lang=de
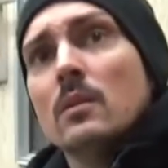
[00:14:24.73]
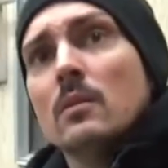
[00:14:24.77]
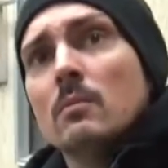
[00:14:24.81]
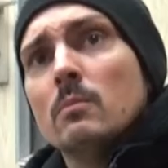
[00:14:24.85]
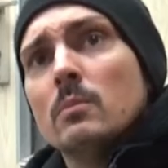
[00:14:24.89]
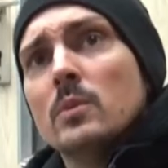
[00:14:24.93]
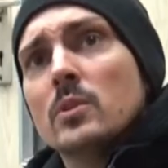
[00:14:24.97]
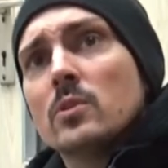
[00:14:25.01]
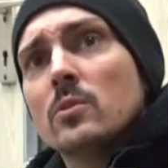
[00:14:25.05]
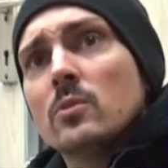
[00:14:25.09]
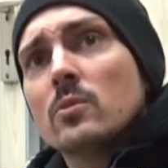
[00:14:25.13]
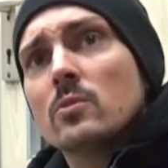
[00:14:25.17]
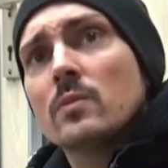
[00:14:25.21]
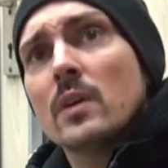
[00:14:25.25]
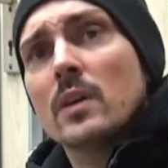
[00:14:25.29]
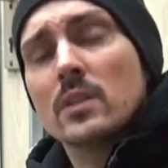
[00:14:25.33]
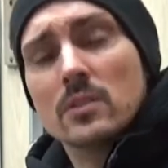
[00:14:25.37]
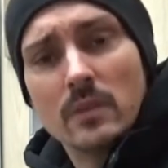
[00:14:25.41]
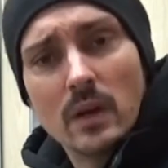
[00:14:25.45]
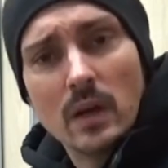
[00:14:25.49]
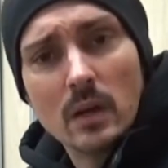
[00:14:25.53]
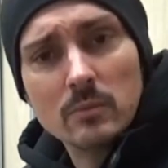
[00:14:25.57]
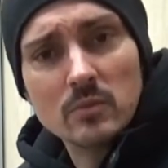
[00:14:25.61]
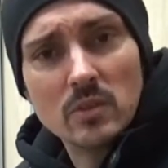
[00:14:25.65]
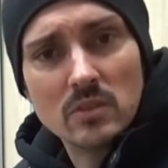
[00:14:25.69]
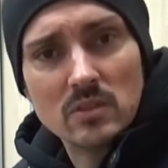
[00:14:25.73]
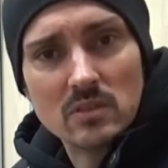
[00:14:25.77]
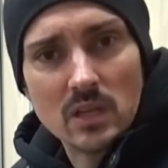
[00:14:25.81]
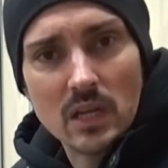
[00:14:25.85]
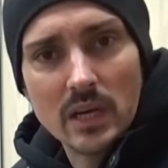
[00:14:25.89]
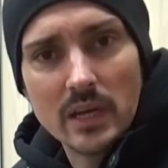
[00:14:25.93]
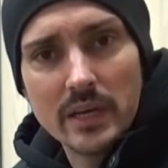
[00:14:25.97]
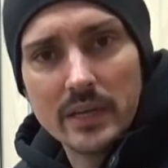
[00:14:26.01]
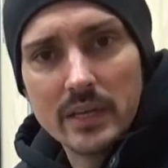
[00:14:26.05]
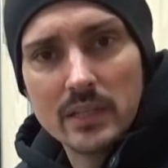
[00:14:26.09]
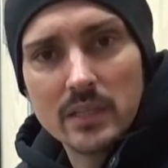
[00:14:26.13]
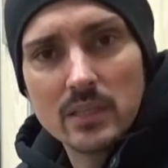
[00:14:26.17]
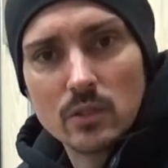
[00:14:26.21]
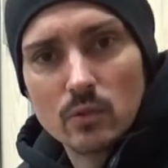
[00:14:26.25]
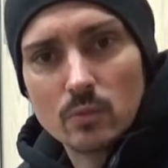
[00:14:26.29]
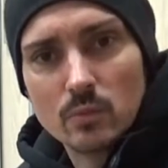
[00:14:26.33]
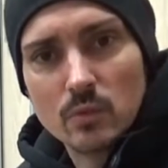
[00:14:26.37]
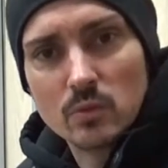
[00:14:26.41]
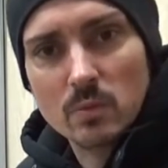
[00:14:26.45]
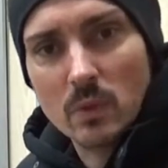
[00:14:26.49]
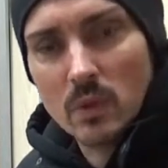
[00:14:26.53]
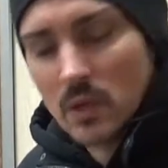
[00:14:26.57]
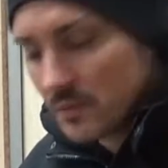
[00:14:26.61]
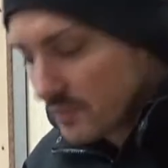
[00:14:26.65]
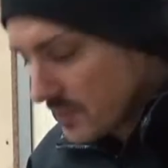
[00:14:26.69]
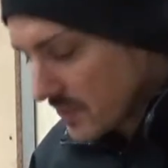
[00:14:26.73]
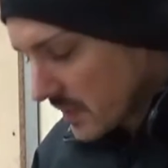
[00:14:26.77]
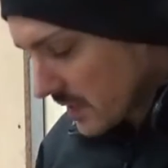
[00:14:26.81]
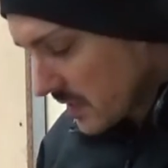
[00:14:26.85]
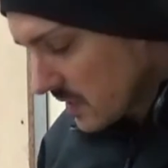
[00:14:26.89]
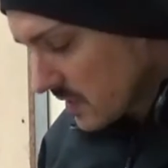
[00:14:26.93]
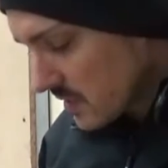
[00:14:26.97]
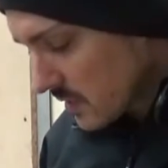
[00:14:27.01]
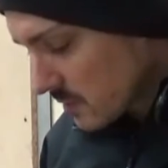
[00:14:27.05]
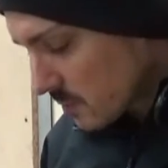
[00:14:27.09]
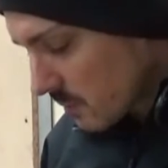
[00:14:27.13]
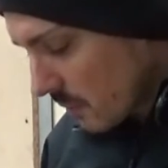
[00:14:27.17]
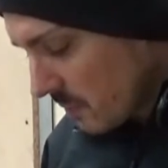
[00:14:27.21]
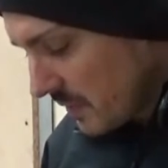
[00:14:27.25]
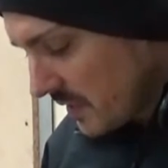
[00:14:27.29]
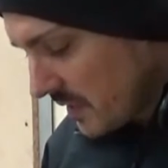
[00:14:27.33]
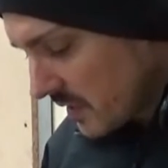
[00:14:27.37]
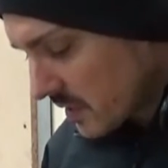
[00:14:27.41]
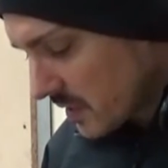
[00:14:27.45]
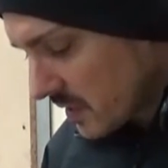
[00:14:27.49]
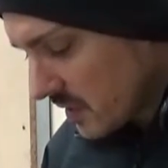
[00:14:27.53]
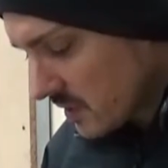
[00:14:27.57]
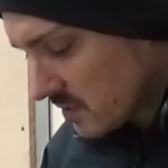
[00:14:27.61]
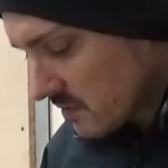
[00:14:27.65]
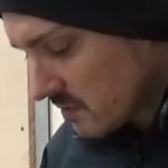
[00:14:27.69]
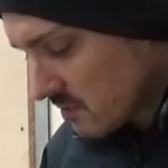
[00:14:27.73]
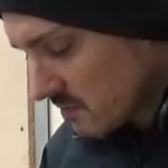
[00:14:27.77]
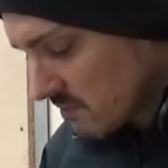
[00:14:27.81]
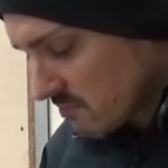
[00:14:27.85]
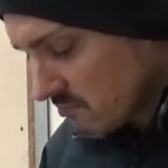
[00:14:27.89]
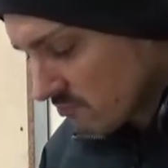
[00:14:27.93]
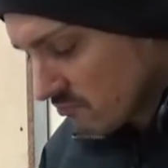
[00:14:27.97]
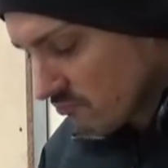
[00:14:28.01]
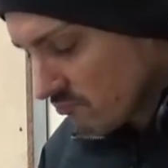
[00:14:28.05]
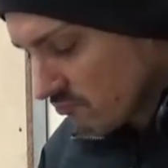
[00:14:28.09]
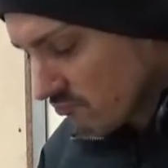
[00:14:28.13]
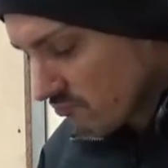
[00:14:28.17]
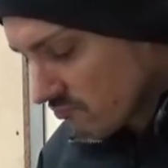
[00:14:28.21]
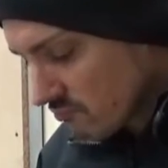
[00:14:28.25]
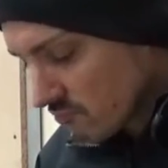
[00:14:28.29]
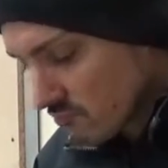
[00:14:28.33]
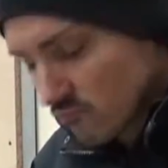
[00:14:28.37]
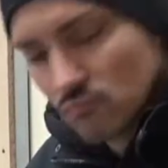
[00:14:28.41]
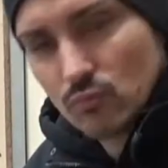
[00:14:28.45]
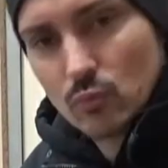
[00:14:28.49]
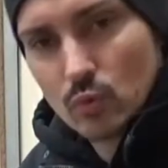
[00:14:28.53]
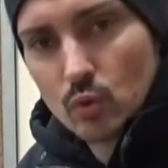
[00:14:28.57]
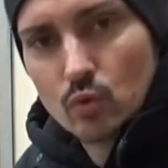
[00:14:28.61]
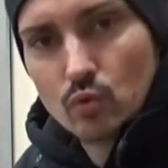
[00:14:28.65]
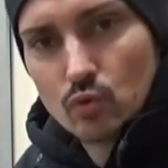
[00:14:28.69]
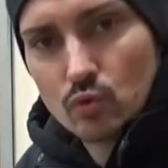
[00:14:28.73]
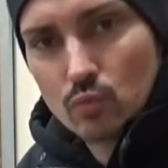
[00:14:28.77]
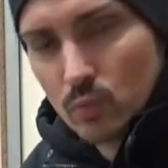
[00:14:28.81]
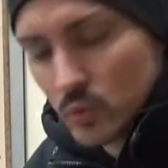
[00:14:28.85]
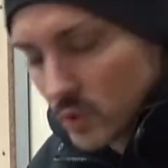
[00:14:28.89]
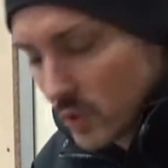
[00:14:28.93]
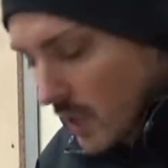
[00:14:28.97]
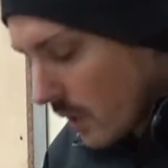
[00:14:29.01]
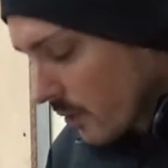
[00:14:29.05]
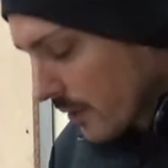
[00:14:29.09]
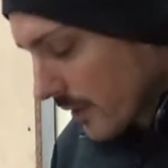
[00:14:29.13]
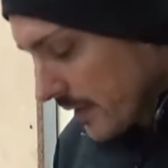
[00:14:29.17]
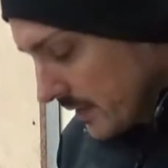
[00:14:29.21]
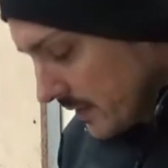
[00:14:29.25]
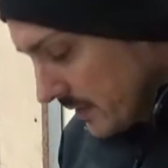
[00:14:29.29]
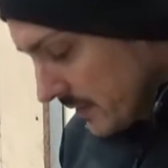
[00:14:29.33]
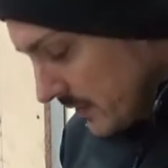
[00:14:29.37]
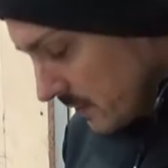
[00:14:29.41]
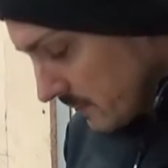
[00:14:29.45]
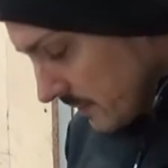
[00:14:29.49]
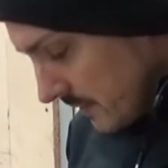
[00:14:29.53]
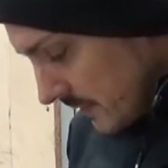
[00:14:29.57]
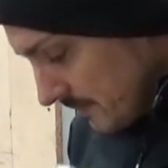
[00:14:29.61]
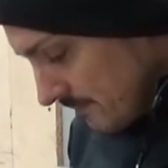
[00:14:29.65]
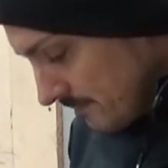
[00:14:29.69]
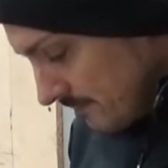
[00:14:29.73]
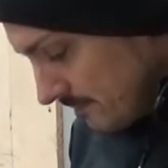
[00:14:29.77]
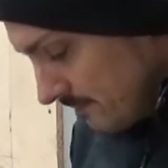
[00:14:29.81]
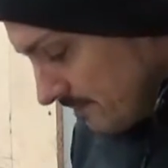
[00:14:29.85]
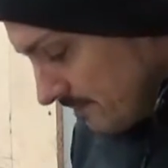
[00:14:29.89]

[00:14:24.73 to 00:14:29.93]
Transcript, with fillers: Beziehungsweise wir haben es jetzt gleich um 12, wir gehen jetzt erstmal Mittagessen. Das muss ja auch erledigt werden.